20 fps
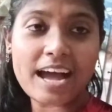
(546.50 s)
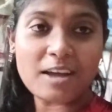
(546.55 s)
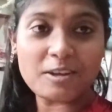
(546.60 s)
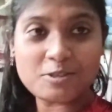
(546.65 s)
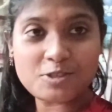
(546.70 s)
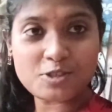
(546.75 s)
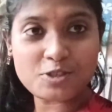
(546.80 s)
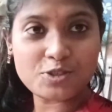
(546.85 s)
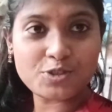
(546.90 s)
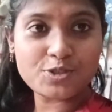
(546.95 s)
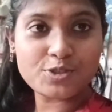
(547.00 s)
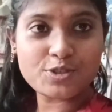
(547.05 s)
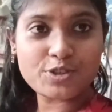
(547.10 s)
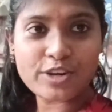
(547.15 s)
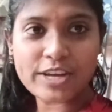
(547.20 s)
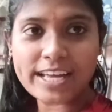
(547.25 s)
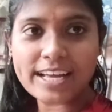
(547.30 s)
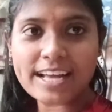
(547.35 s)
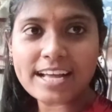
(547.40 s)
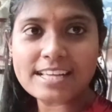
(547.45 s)
আয়োজন শুরু
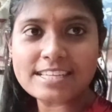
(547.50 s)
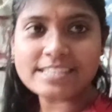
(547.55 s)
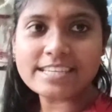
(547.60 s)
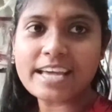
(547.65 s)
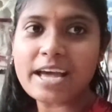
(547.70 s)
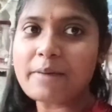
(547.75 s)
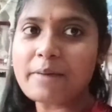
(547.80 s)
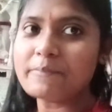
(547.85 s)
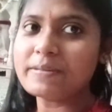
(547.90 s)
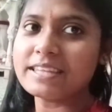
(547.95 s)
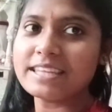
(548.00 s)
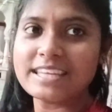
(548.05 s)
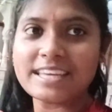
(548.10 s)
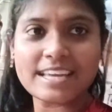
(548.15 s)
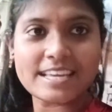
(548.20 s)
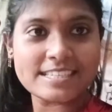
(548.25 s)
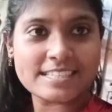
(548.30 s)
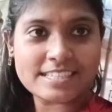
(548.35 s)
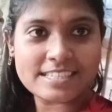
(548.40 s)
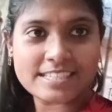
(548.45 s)
হয়ে গেছে আমি দিয়ে
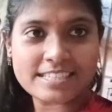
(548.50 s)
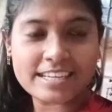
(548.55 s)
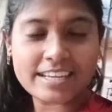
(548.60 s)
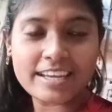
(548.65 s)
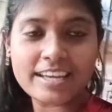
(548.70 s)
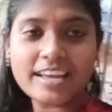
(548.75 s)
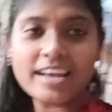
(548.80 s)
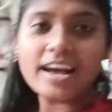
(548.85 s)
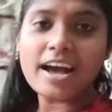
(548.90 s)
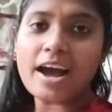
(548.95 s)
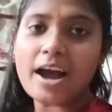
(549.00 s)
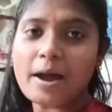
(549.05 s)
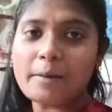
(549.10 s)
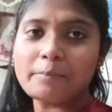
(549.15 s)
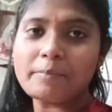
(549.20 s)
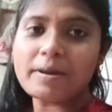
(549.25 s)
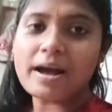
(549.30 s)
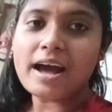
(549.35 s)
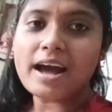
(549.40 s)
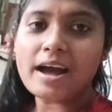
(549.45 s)
এসছি
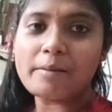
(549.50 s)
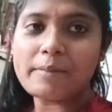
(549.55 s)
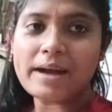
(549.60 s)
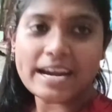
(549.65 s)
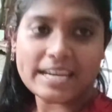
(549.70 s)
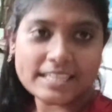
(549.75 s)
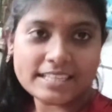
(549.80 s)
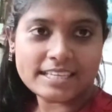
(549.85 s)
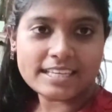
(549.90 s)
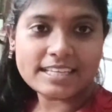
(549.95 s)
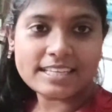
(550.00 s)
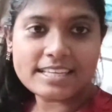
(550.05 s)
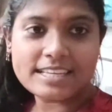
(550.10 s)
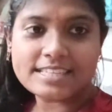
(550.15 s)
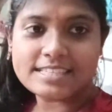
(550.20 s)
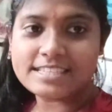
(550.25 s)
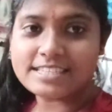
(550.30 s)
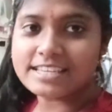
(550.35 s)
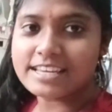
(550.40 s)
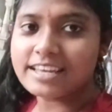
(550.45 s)
মা বাড়িতে
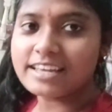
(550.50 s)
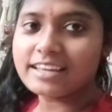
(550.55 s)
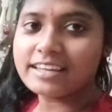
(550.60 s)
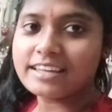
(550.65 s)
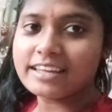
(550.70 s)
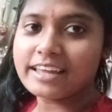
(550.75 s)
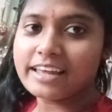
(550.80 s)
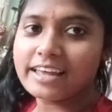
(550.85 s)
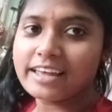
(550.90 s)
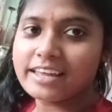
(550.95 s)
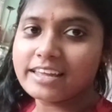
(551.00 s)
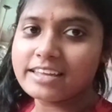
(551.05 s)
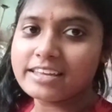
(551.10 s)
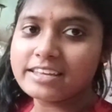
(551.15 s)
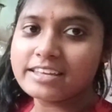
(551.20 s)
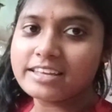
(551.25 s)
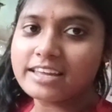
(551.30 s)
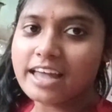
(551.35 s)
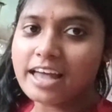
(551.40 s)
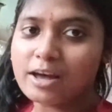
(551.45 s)
দিচ্ছে এই
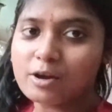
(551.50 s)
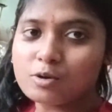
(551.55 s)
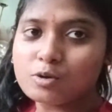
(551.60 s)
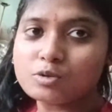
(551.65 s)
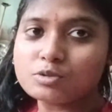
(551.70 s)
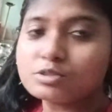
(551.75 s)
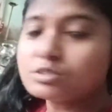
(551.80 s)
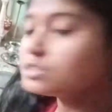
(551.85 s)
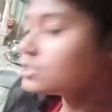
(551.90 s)
এখন